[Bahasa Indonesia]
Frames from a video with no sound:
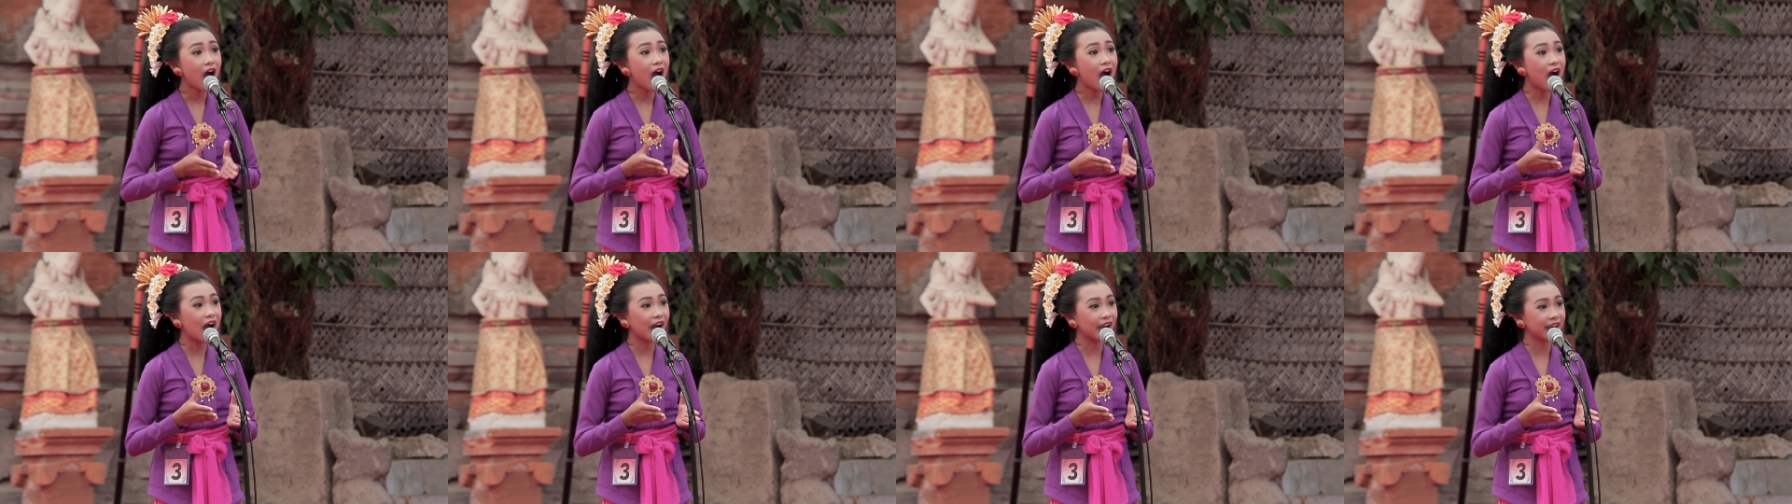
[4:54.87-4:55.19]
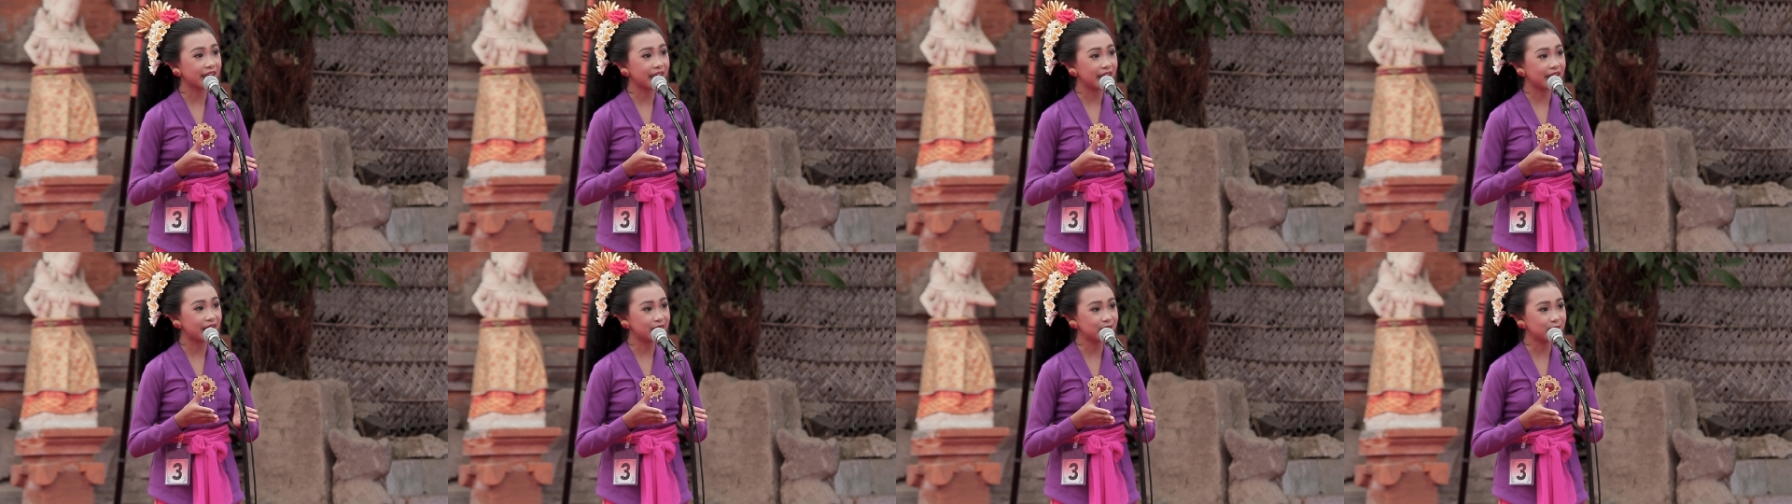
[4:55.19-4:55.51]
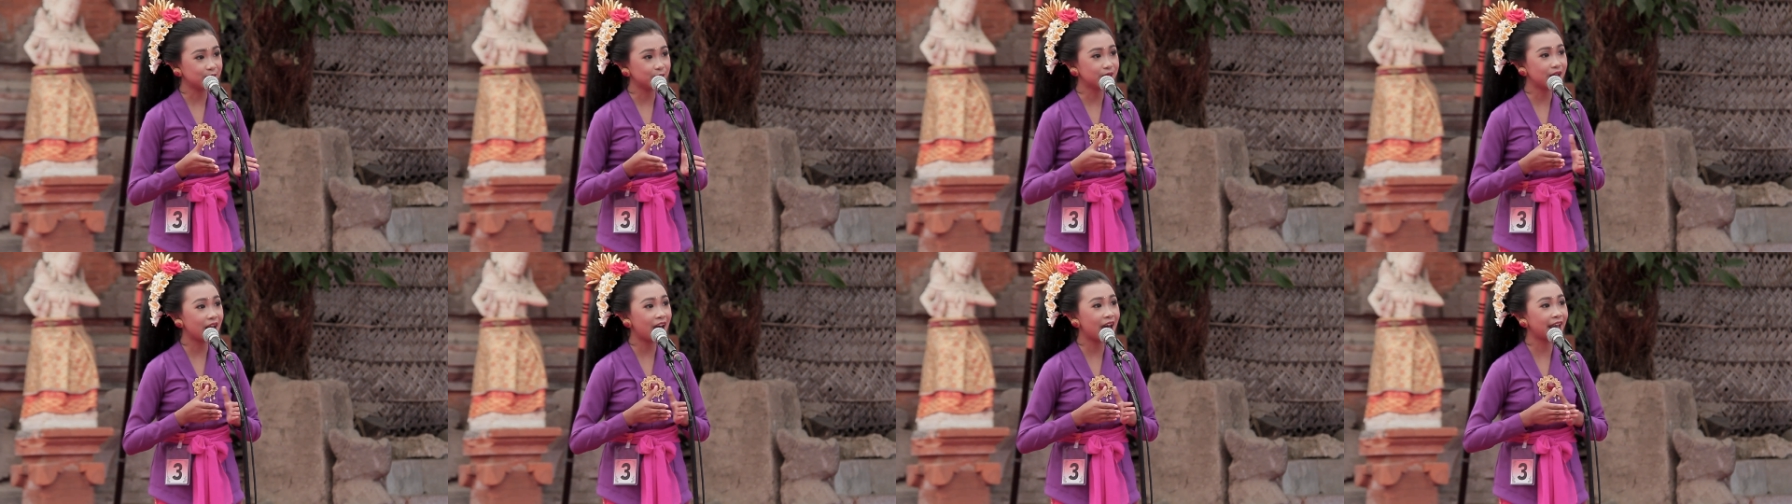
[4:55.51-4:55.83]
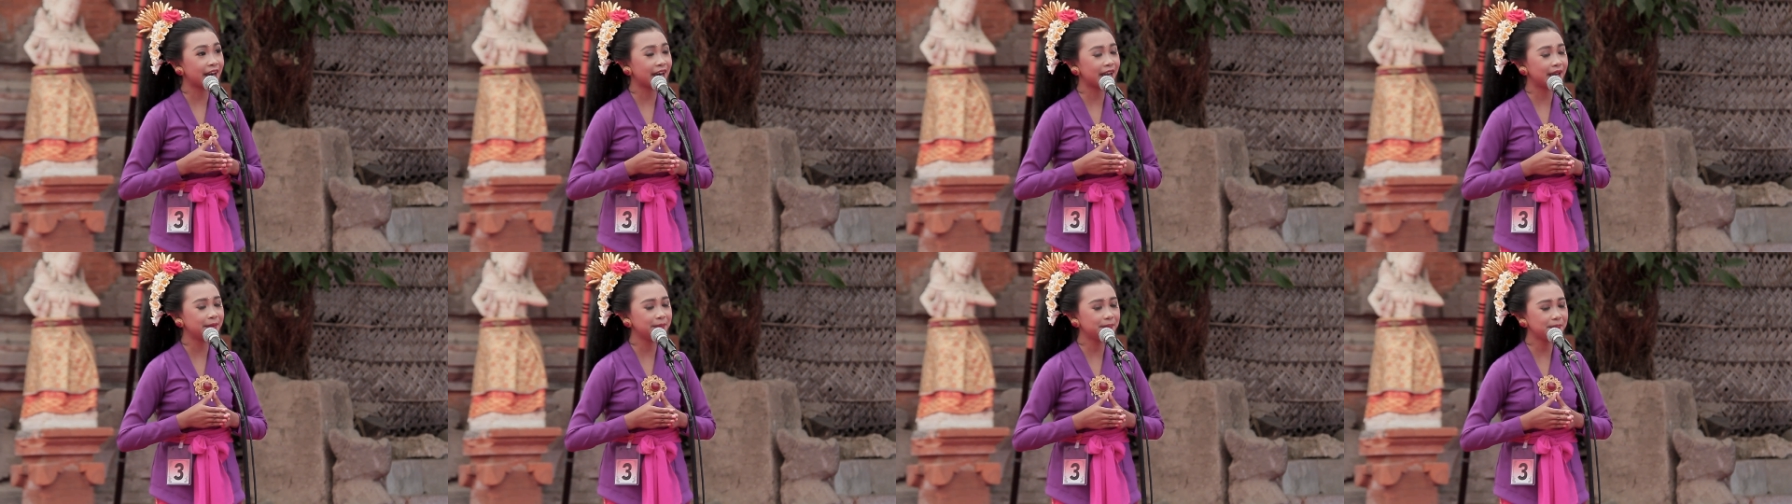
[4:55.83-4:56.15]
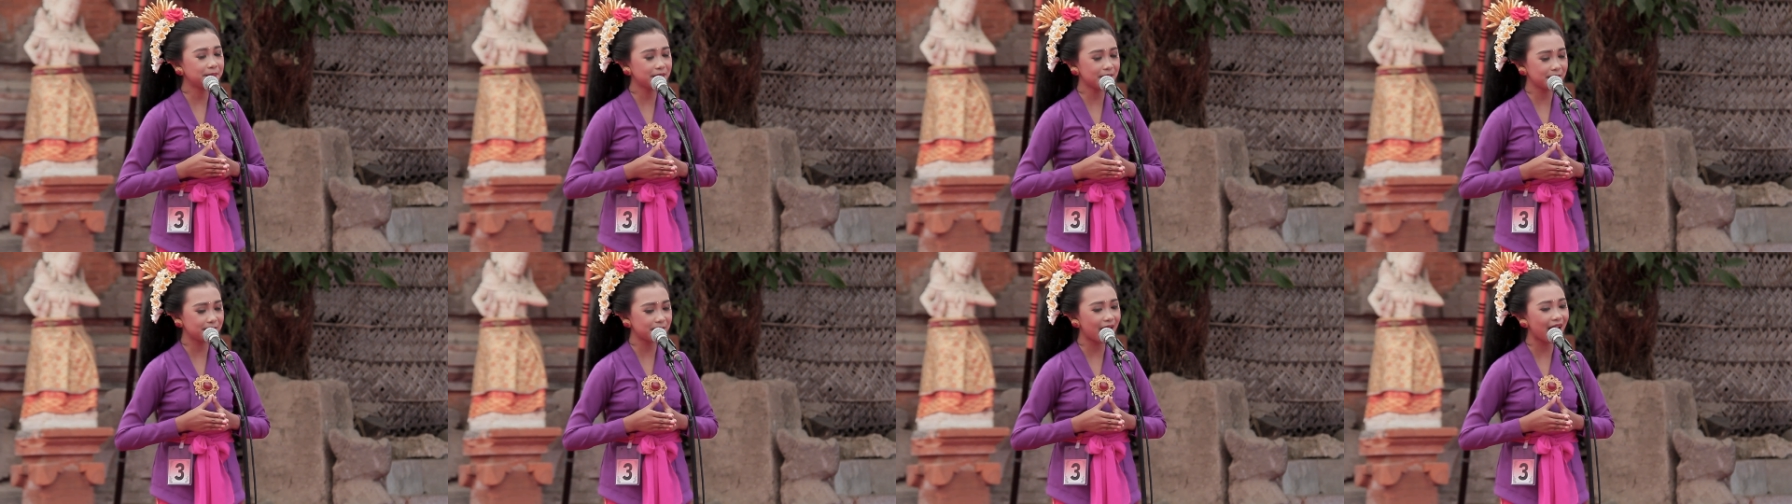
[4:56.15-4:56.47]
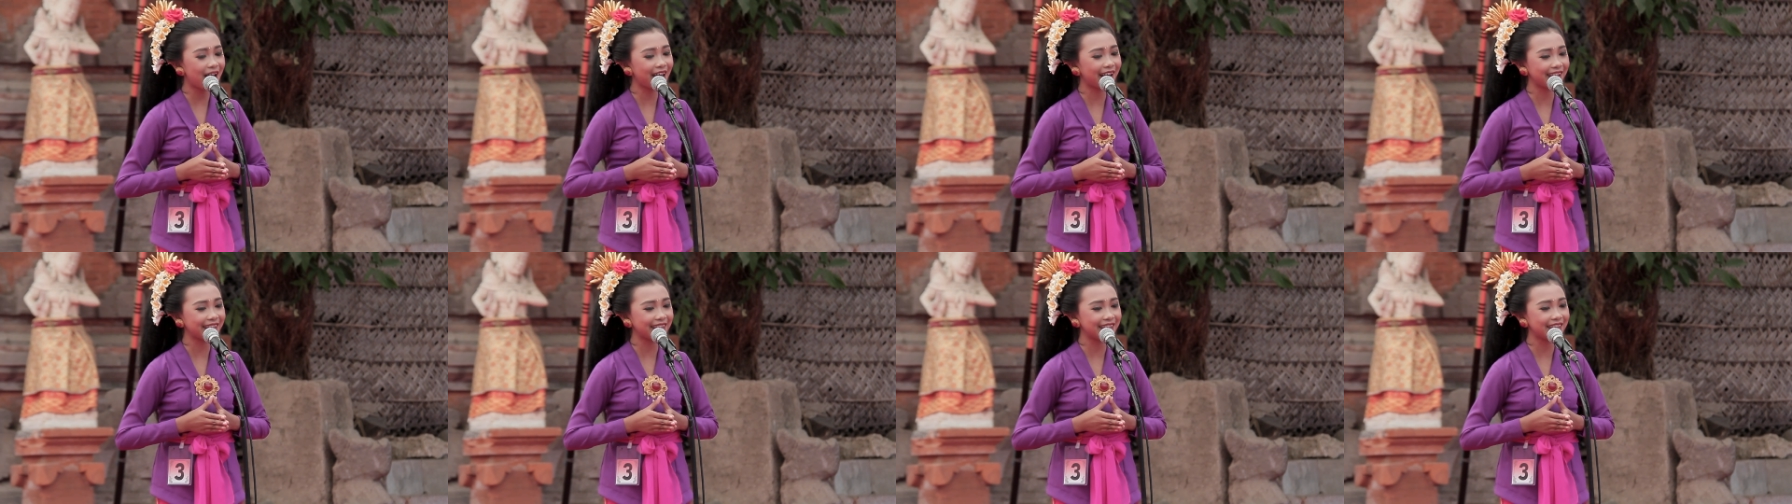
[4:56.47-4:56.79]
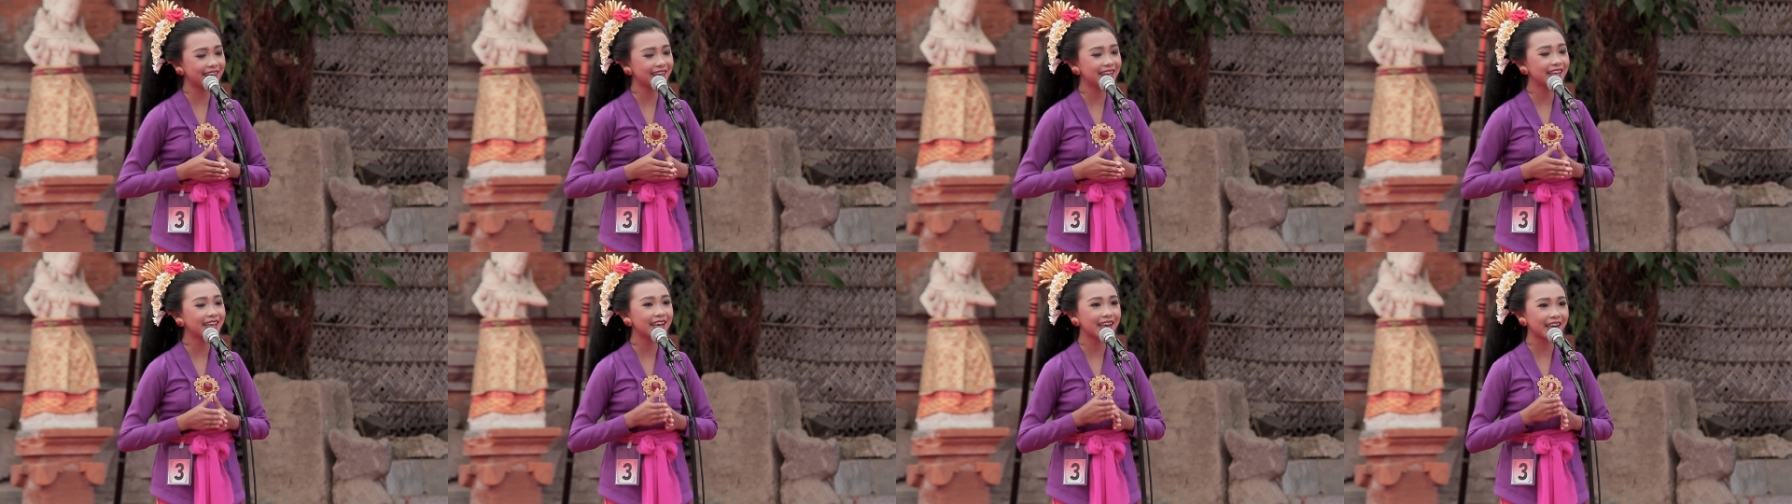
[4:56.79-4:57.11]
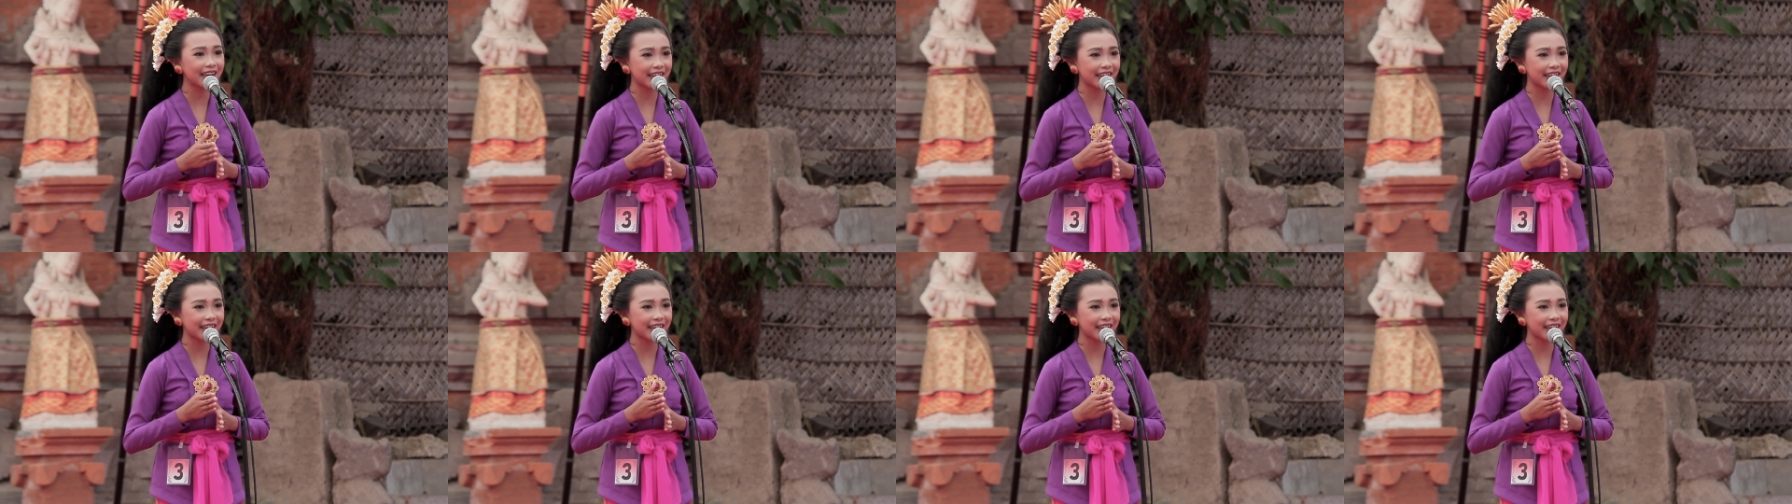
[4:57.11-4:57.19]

Anggen yunarin pemargi